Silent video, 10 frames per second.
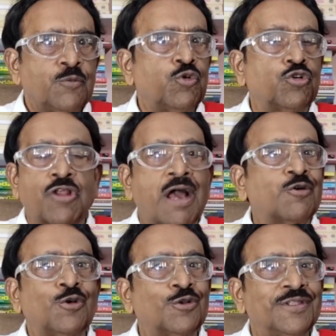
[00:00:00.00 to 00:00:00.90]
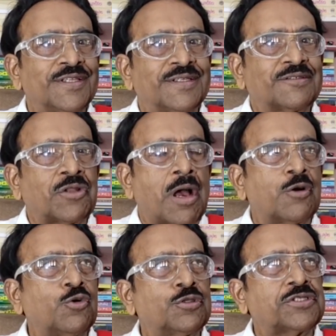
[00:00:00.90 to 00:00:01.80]
ఇప్పుడు ఠాగూర్ ఉంది
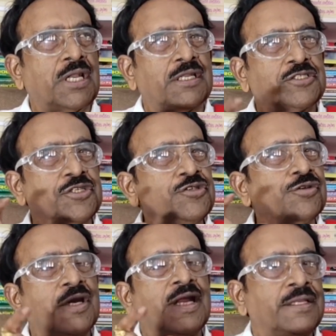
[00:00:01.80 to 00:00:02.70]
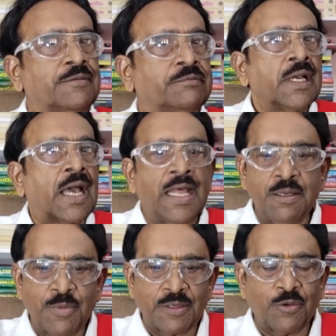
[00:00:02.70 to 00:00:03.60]
ఠాగూర్ చాలా జెన్యున్ లైన్ కానీ
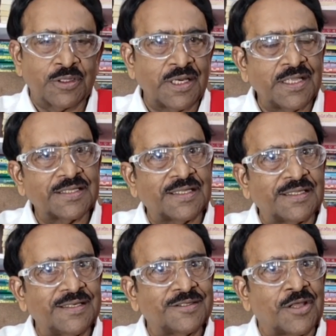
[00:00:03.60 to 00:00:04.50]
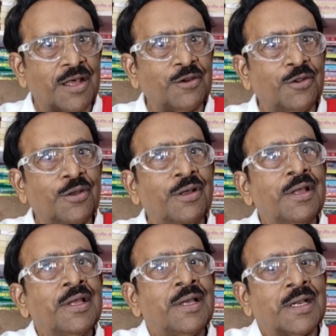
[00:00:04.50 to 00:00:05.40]
మనం వదలలేదు కదండి దానిలో
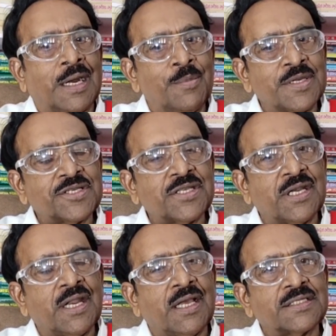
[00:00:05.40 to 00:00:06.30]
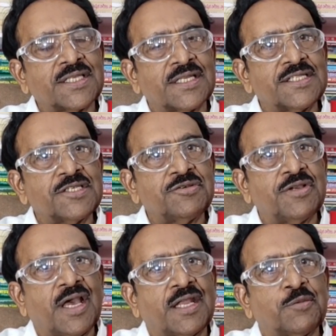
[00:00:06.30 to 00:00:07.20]
కమర్షియల్గా చిరంజీవి
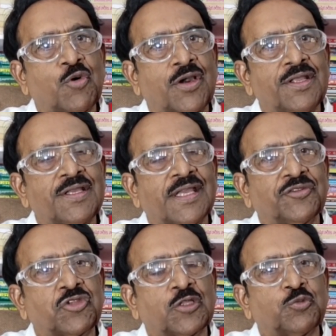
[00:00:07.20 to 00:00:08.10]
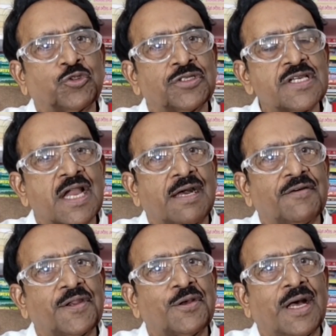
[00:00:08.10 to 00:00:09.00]
గారి బాడీకి ఎంత అద్భుతం
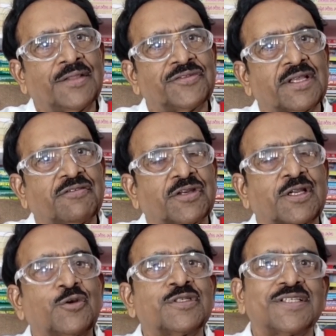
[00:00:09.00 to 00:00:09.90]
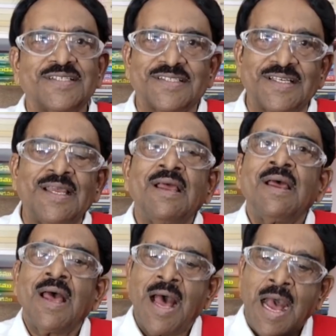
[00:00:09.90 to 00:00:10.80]
కావాలో అంతా వర్కౌట్ చేసి
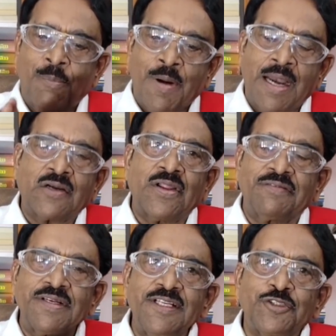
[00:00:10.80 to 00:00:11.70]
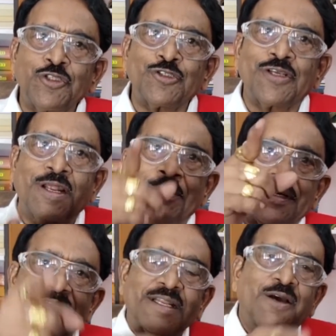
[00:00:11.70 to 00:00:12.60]
ఆ పాటలు అవన్నీ
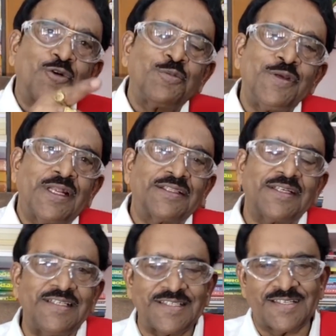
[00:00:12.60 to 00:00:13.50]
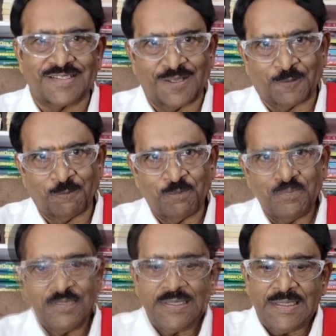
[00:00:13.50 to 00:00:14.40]
తీసుకురాబట్టే ఠాగూర్ మీరు అంత హిట్ చేశారు
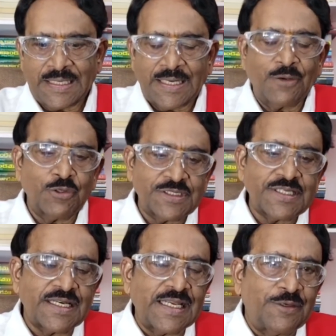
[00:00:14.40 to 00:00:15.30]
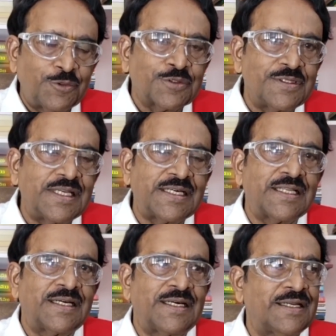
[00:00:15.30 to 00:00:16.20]
ఇక్కడ వచ్చేసరికి
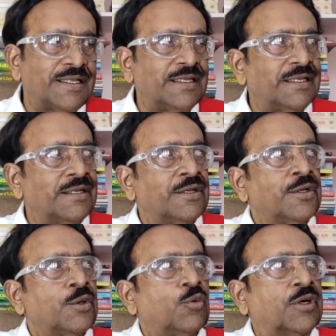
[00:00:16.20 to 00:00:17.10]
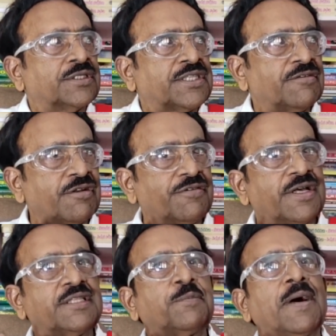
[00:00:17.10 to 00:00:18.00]
ఏమవుతుందంటేనండి ఒక
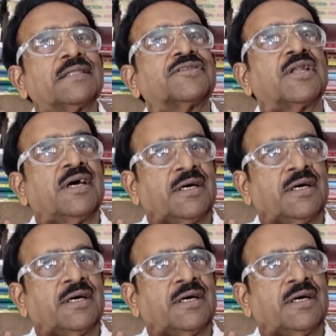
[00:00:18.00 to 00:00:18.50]
తీవ్రవాది పాత్ర